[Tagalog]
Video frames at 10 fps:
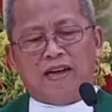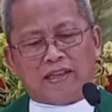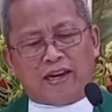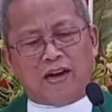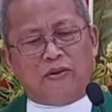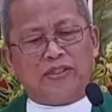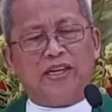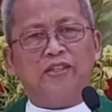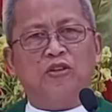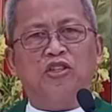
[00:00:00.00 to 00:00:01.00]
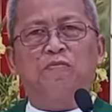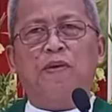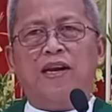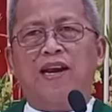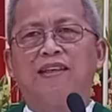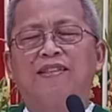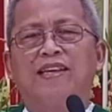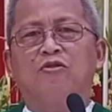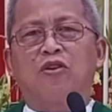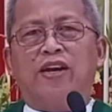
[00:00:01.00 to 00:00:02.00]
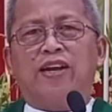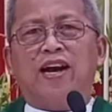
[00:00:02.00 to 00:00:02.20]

At anawa sa si Jesus, paralitiko,